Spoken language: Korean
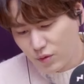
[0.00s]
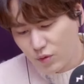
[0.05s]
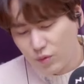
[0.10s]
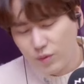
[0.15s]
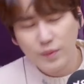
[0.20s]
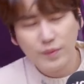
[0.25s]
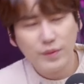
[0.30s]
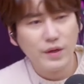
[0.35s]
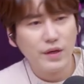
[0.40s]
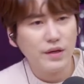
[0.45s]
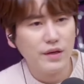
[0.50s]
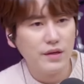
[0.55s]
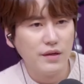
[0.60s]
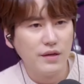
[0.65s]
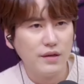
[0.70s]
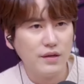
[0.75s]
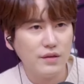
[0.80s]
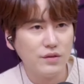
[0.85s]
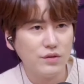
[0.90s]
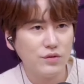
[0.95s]
또
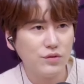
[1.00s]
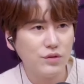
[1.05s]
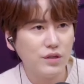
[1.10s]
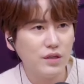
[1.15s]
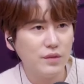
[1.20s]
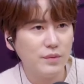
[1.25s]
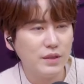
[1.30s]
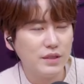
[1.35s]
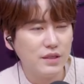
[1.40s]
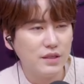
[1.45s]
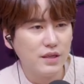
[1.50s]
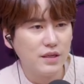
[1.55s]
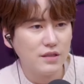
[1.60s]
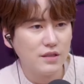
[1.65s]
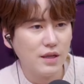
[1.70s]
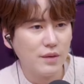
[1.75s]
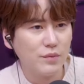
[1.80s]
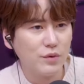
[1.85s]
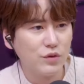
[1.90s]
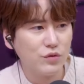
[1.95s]
고맙게 축하
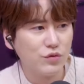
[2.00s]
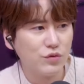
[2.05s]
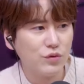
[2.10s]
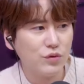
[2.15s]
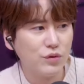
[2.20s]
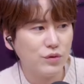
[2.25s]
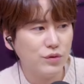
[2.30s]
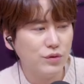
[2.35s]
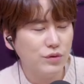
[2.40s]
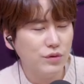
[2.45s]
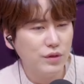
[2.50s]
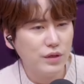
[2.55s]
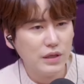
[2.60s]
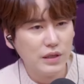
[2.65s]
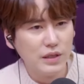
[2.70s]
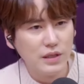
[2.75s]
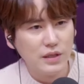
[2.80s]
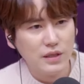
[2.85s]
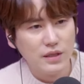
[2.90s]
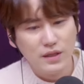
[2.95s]
메시지까지 남겨주고
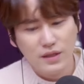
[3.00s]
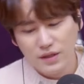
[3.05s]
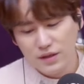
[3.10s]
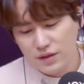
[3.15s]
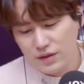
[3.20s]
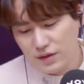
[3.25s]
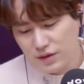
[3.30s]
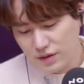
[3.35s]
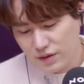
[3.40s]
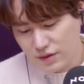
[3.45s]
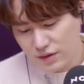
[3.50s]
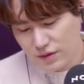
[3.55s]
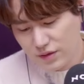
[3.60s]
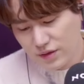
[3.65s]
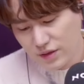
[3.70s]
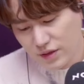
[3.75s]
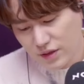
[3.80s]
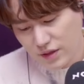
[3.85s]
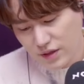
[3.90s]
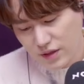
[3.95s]
어,
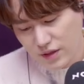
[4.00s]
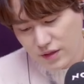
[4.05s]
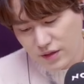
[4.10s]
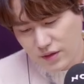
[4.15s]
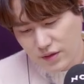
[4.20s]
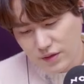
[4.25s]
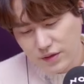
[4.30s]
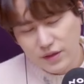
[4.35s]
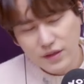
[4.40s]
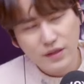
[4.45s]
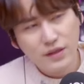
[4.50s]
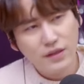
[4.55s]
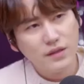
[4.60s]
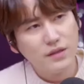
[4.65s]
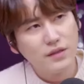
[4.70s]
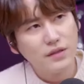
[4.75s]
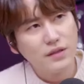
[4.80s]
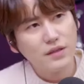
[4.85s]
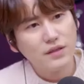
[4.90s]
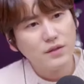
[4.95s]
어
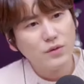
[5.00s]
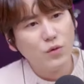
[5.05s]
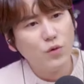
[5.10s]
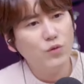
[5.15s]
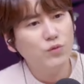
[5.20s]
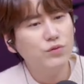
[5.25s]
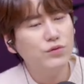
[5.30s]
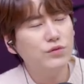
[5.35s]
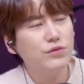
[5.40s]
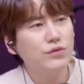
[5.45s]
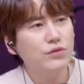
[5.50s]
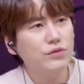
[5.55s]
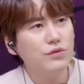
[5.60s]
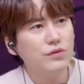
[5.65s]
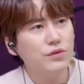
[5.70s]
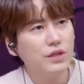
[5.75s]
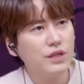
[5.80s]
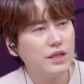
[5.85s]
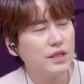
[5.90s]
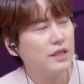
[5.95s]
근데 사실
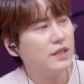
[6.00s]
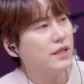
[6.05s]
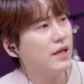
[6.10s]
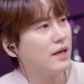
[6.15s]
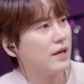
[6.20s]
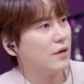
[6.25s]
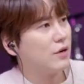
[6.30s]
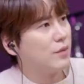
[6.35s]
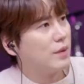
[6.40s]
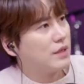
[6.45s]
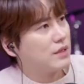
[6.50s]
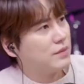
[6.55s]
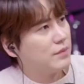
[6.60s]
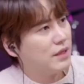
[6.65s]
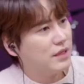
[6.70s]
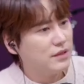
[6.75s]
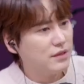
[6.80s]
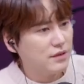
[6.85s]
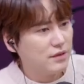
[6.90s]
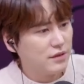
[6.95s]
5분이 길다라고
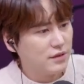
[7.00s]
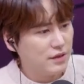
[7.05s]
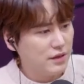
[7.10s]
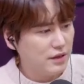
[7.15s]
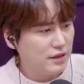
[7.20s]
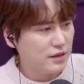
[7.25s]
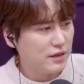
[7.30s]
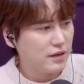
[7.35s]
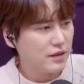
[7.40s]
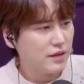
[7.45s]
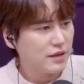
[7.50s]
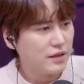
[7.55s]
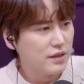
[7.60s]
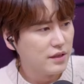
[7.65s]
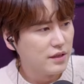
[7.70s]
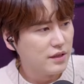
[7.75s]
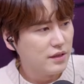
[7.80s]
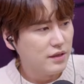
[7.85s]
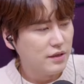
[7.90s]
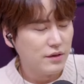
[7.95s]
말씀을 하시는데
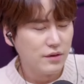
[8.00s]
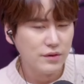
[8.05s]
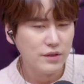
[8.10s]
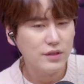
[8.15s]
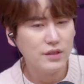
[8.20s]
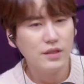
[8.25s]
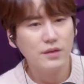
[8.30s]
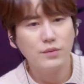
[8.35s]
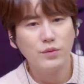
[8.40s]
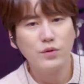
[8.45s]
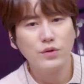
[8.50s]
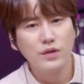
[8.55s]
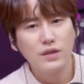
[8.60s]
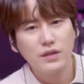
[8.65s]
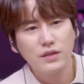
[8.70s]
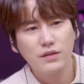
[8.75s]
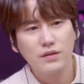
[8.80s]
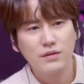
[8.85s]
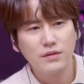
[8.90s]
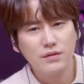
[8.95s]
어, 이제
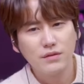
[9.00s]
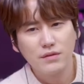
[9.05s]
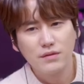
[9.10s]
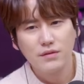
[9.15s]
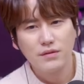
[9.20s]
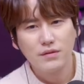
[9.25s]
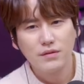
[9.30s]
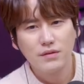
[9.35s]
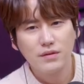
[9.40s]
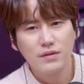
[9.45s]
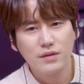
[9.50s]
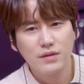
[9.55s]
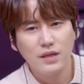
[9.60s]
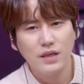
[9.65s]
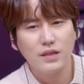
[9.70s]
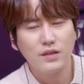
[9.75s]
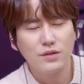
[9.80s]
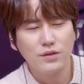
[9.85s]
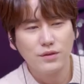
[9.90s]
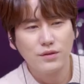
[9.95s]
뭔가 그런 그
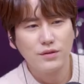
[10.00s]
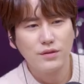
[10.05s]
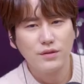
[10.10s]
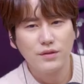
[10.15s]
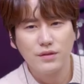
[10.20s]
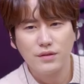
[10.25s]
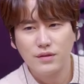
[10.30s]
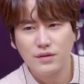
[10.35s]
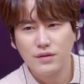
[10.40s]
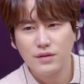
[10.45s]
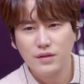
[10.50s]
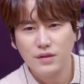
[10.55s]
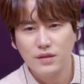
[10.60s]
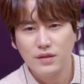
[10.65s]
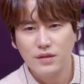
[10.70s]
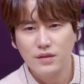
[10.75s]
알죠 그